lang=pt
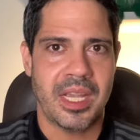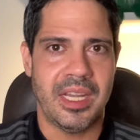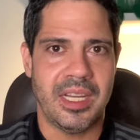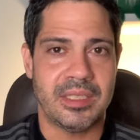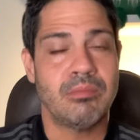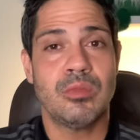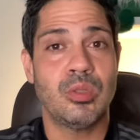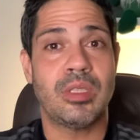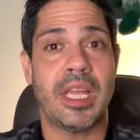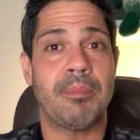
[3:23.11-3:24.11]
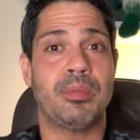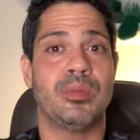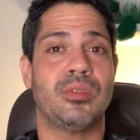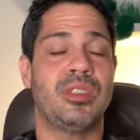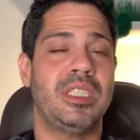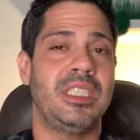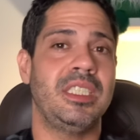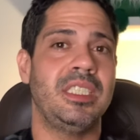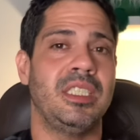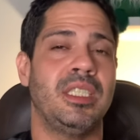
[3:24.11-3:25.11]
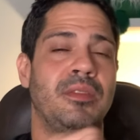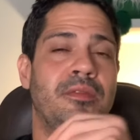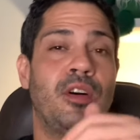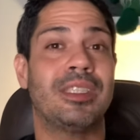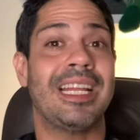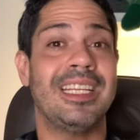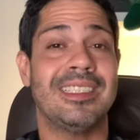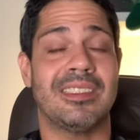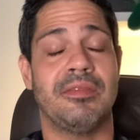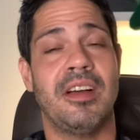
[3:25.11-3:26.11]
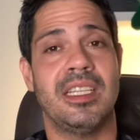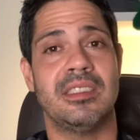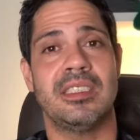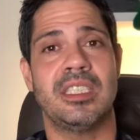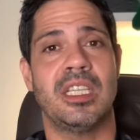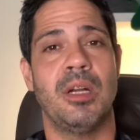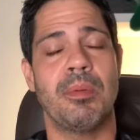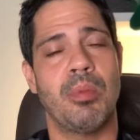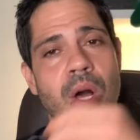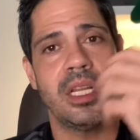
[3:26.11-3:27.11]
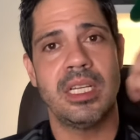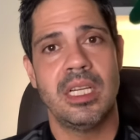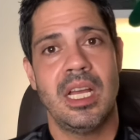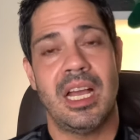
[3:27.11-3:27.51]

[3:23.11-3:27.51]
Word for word: É, no tempos de Fortaleza, falando de campo e bola,